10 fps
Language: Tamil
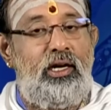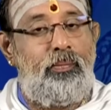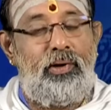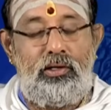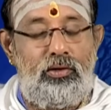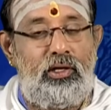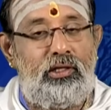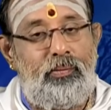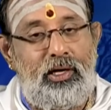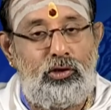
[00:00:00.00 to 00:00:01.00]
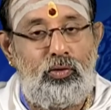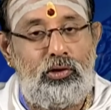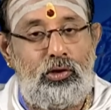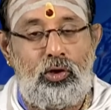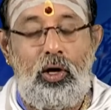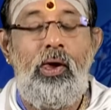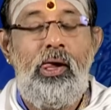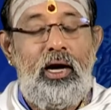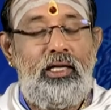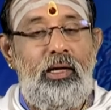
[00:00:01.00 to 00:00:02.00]
என்னென்ன பண்ணணுங்கிறத பார்த்துட்டு வந்துட்டோம்
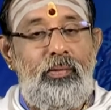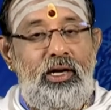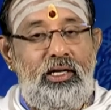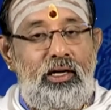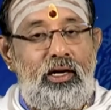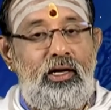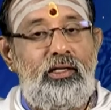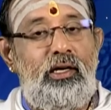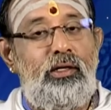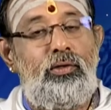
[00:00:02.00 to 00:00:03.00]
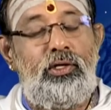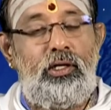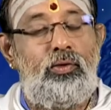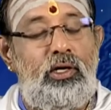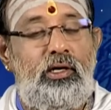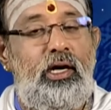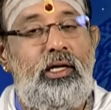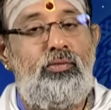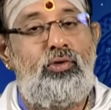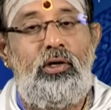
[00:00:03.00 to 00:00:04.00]
அதே மாதிரி கிரகங்களுக்குரிய
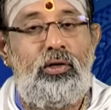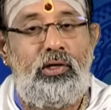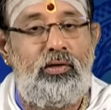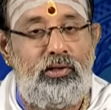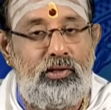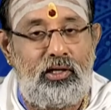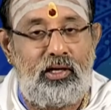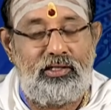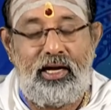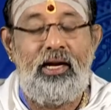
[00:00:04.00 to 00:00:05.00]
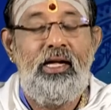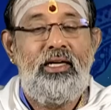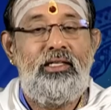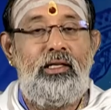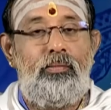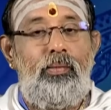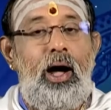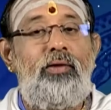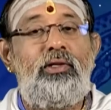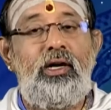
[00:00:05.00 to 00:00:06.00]
குணங்களையும் சொல்லி கொண்டு வந்துட்டு இருக்கு சார் இந்த
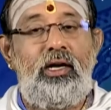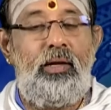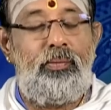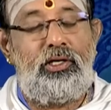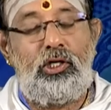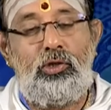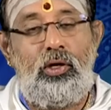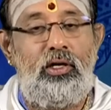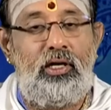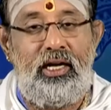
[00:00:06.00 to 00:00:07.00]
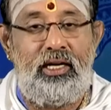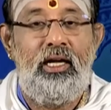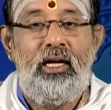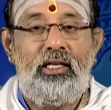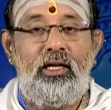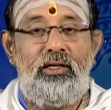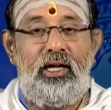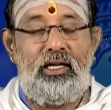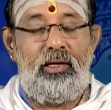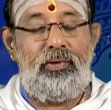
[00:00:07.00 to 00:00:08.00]
பாவகங்களை பற்றி சொல்லுங்களேன் அதாவது
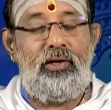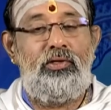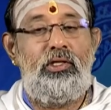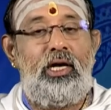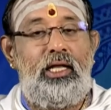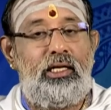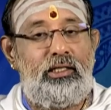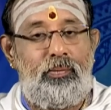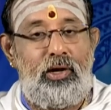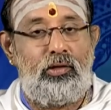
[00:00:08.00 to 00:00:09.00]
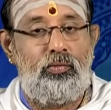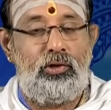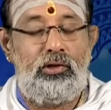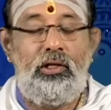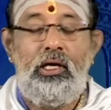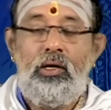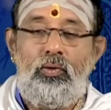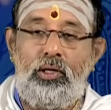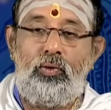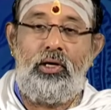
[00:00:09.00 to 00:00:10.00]
நிறைய பேர் வந்து ஜாதகத்தை பார்க்கும்போது
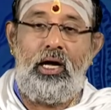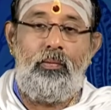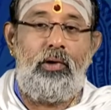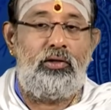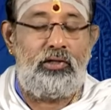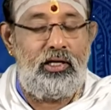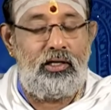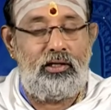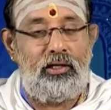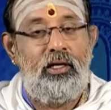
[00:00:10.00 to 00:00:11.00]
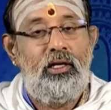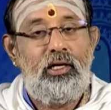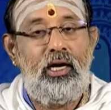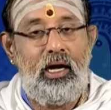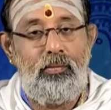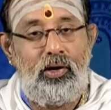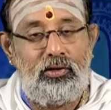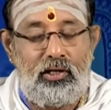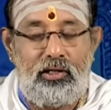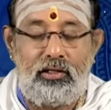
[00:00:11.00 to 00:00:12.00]
உனக்கு ஒன்றாம் பாவத்தில் இருக்குது ஏழாம்
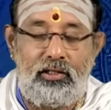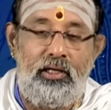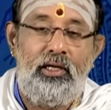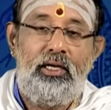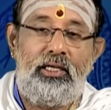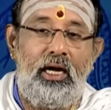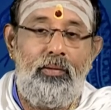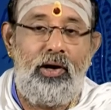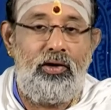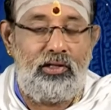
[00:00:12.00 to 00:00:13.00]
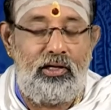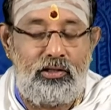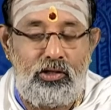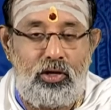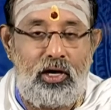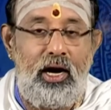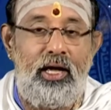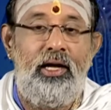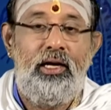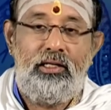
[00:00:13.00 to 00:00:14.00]
பாவத்தில் இருக்குது எட்டாம் பாவத்தில் இருக்குன்னு
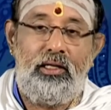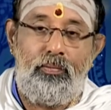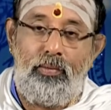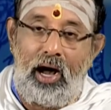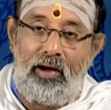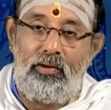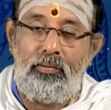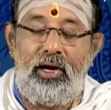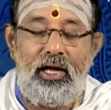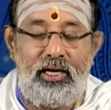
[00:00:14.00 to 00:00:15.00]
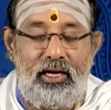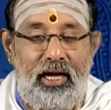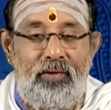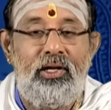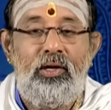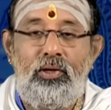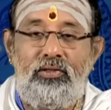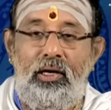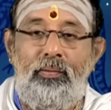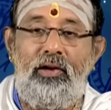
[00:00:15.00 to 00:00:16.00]
சொல்கிறாலே இந்த பாவம்னா என்ன
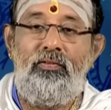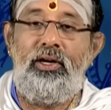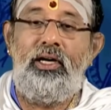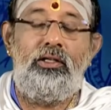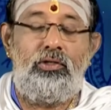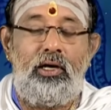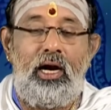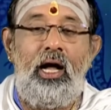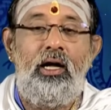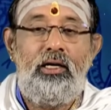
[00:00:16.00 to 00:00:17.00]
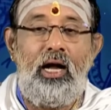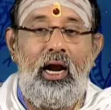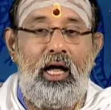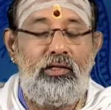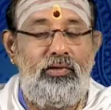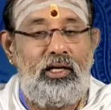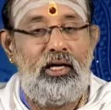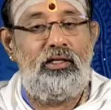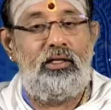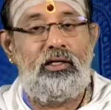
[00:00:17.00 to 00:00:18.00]
ஒரு சில பேர் வீடுன்னு சொல்கிறா நாலாவது
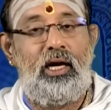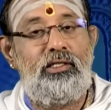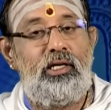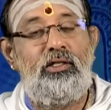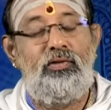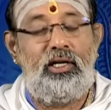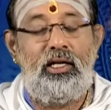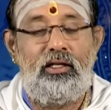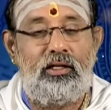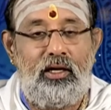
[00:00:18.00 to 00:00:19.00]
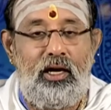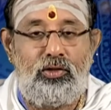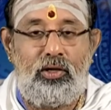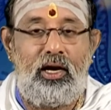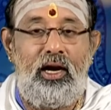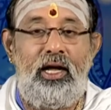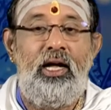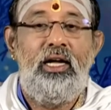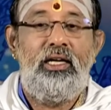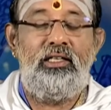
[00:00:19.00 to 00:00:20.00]
வீட்டில் இது இருக்குது அஞ்சாவது வீட்டில் இது இருக்குன்னா சொல்கிறாளே
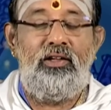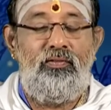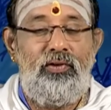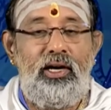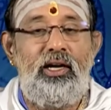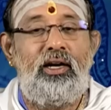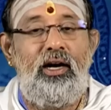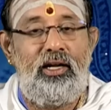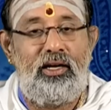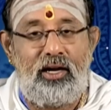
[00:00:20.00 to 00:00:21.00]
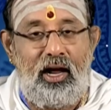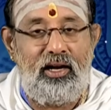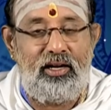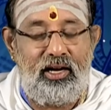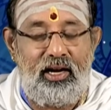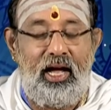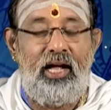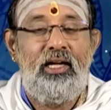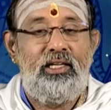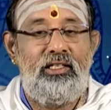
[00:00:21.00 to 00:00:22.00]
இந்த வீடுகள் என்றால் என்ன
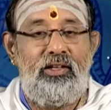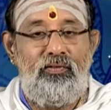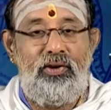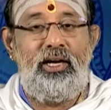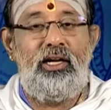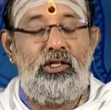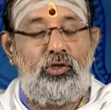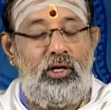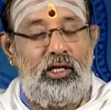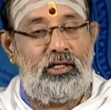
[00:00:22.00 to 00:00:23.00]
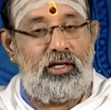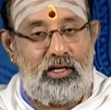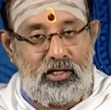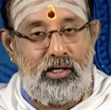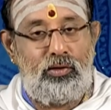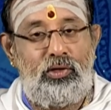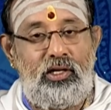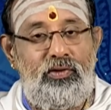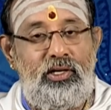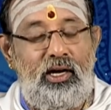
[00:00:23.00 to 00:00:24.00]
இந்த வீடுன்னு சொன்னது
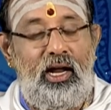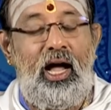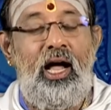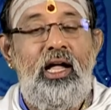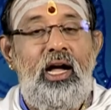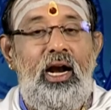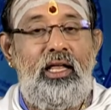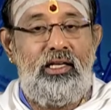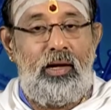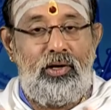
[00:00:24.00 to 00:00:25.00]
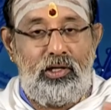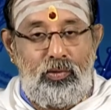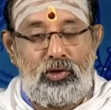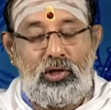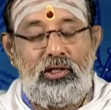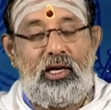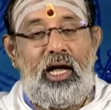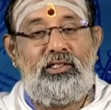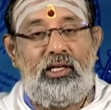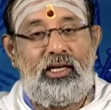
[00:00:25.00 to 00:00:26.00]
கிரகங்களுக்குரிய வீடுகளா அல்லது நமக்கு மொத்தம் இந்த
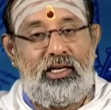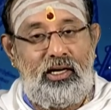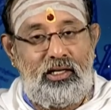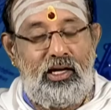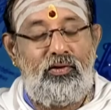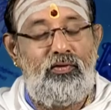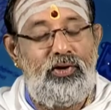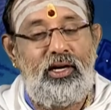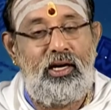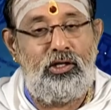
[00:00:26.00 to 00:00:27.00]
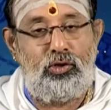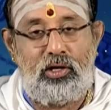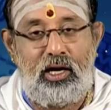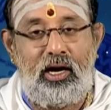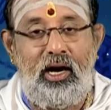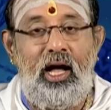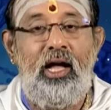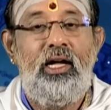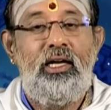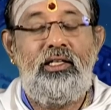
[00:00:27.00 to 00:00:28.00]
ராசி கட்டங்களை தான் இவங்க வீடுகள்னு சொல்கிறாங்களா
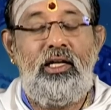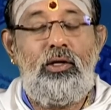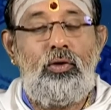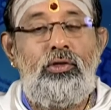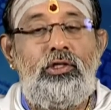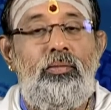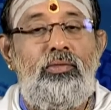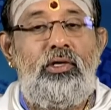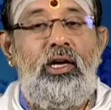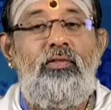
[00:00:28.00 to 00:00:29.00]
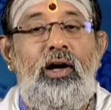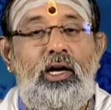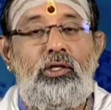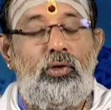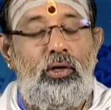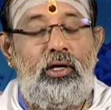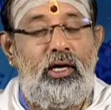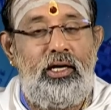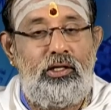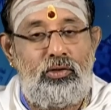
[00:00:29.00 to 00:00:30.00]
இதை கொஞ்சம் தெளிவாக
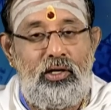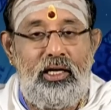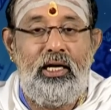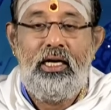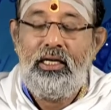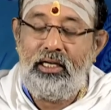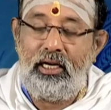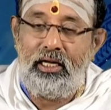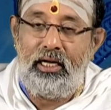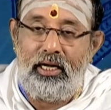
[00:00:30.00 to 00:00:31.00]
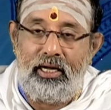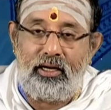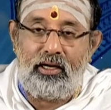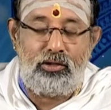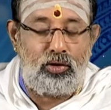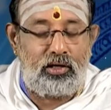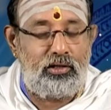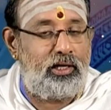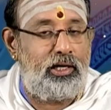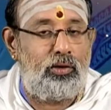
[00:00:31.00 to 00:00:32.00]
சொல்லுங்களேன்னு சொல்லி நிறைய நேயர்கள்
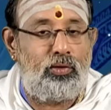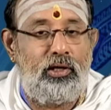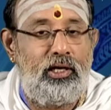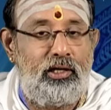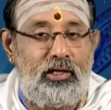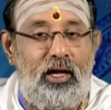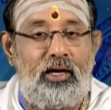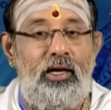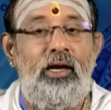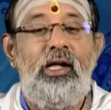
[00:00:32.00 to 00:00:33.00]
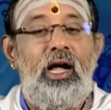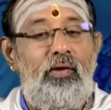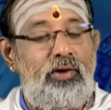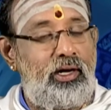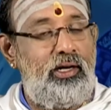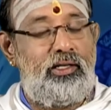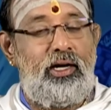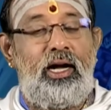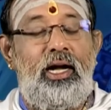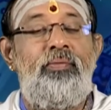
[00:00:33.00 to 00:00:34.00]
தொடர்ந்து கேட்டுக்கொண்டே இருக்கிறார்கள்
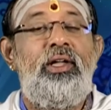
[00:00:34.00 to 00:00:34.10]
அவர்களுக்காக